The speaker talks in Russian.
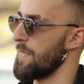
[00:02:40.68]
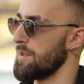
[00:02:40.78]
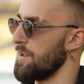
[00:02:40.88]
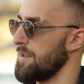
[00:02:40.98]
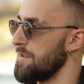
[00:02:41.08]

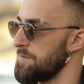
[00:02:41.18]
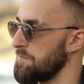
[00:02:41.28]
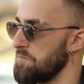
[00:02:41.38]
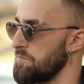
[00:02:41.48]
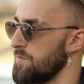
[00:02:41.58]
Это,
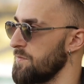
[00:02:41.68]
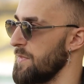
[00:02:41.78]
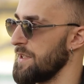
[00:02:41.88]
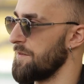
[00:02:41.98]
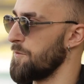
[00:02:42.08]

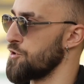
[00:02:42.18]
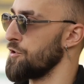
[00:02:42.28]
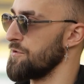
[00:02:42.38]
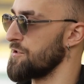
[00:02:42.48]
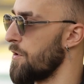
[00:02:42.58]
это
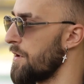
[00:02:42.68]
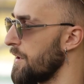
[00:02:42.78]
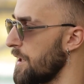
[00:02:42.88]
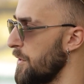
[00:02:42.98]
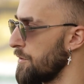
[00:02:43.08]
очень здорово,
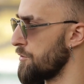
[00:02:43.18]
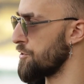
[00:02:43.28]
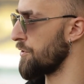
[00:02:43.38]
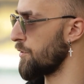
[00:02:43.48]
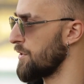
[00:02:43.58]
как бы это
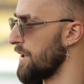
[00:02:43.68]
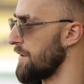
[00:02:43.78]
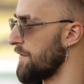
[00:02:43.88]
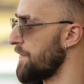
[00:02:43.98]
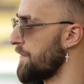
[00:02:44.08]
очень круто.
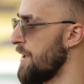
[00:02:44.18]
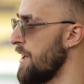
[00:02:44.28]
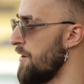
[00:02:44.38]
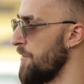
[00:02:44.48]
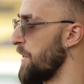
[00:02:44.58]
Это
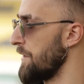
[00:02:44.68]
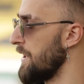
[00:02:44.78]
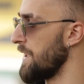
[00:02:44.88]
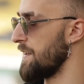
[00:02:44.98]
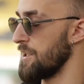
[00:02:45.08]

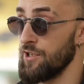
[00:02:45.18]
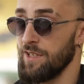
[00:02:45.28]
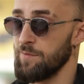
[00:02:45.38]
впервые для нашей